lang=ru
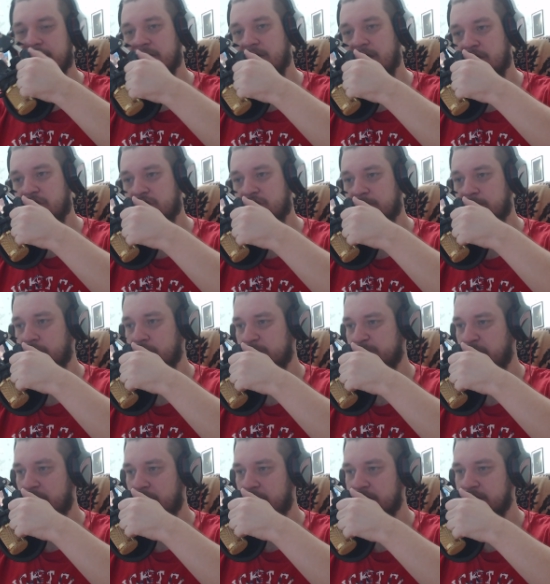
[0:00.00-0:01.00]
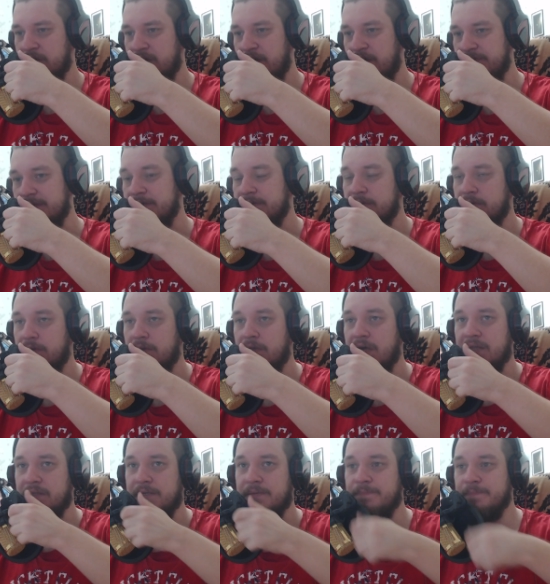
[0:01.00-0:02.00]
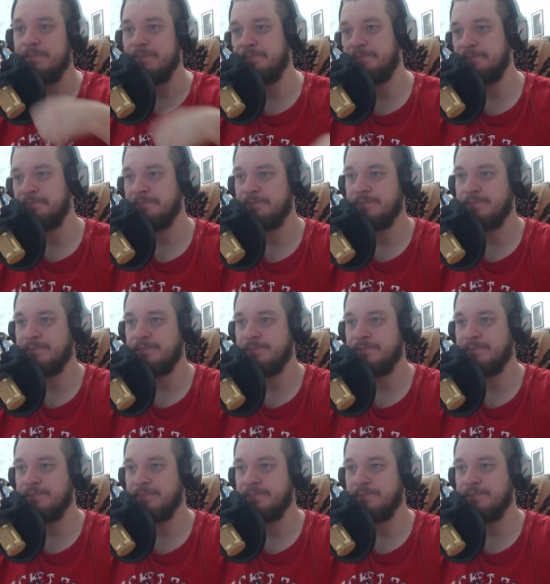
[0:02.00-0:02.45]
Дальше я буду спойлеры ловить. Ну ладно. Кстати, Науча,